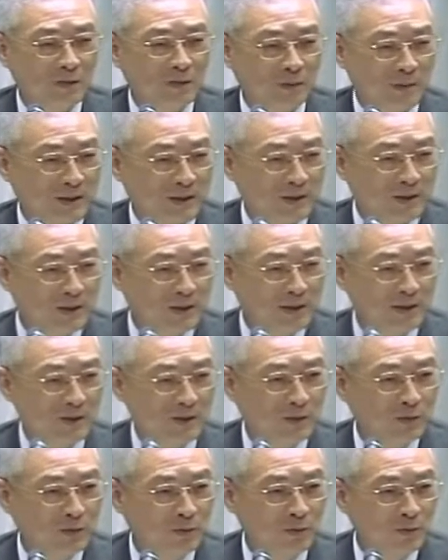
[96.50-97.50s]
我们
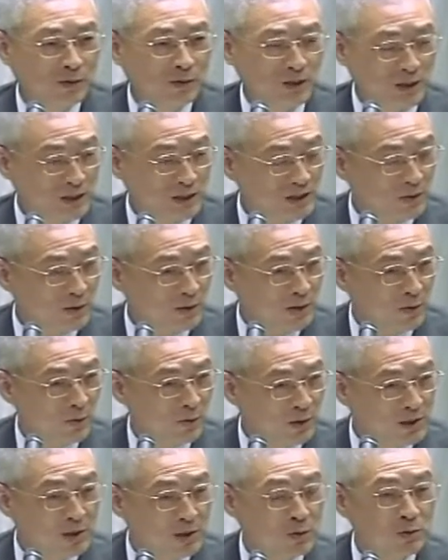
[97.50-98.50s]
行政
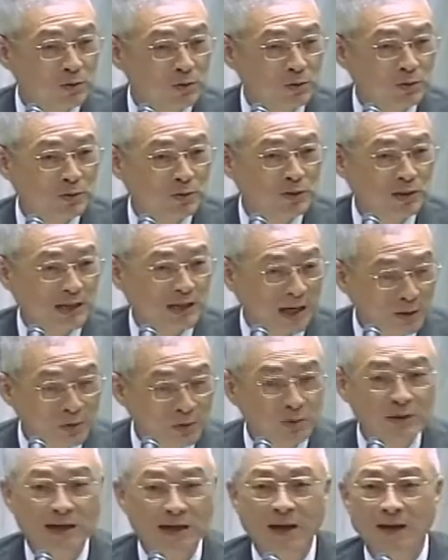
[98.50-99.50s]
院卫生署杨
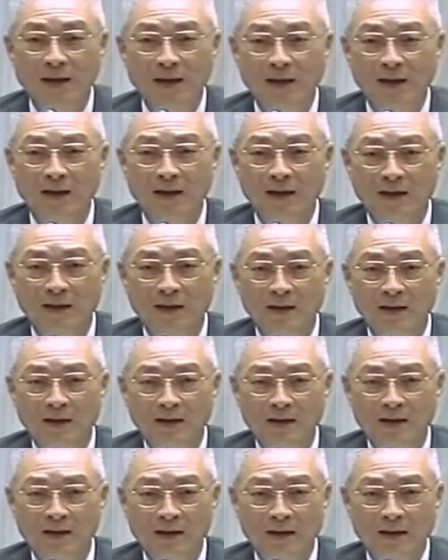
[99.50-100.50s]
署长。
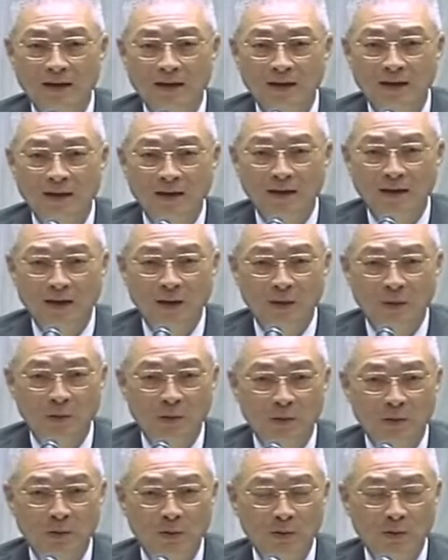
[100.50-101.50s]
还
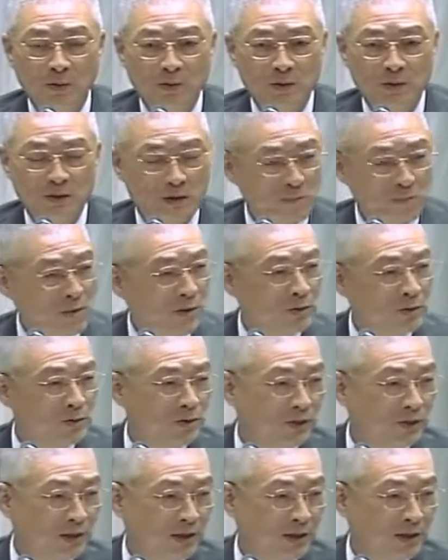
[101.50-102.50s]
有鉴宝
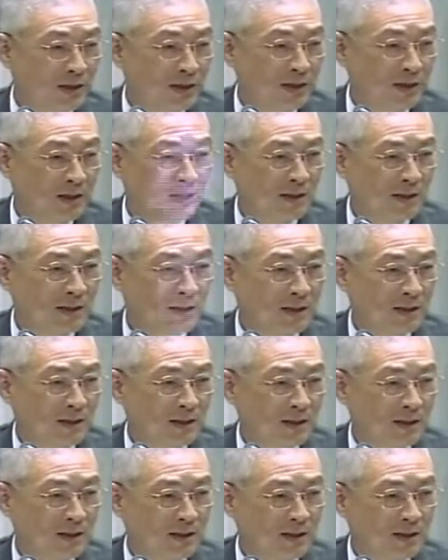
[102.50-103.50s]
局的
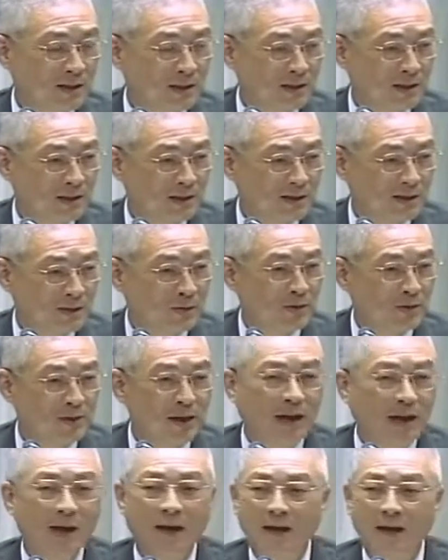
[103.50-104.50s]
呃郑局
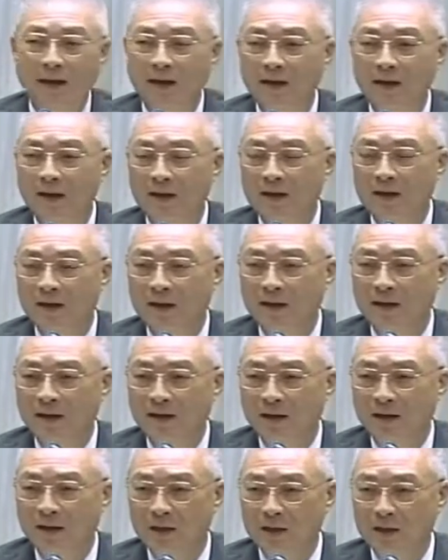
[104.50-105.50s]
长啊，
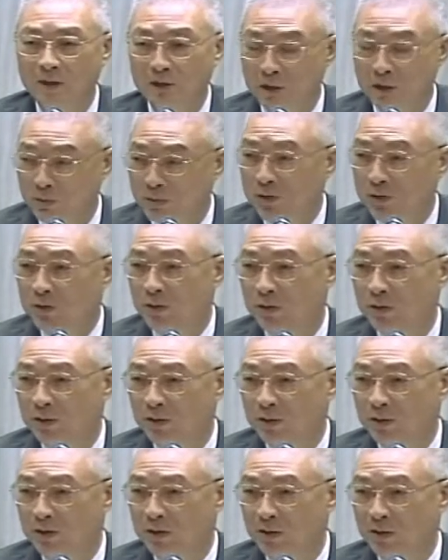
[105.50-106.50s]
和新闻
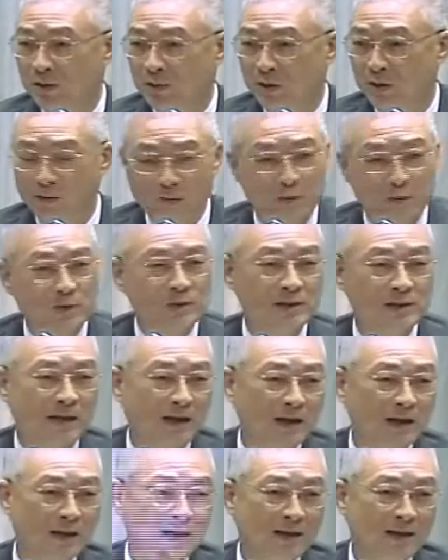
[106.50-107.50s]
局王副局
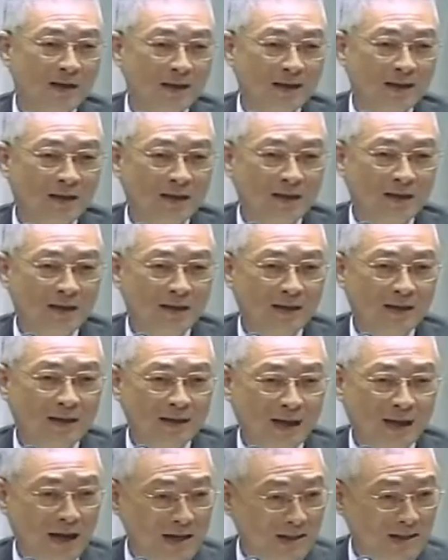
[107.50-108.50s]
长
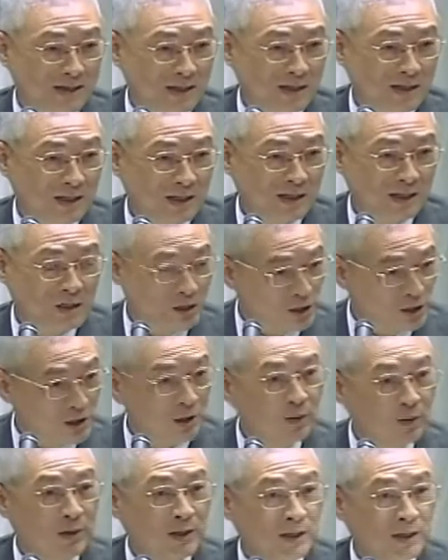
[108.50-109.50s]
开这个记
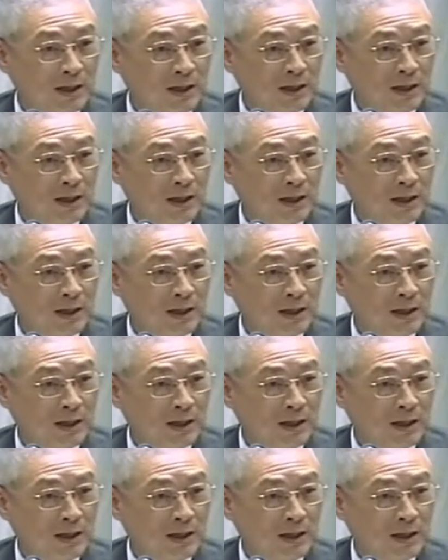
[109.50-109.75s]
者会，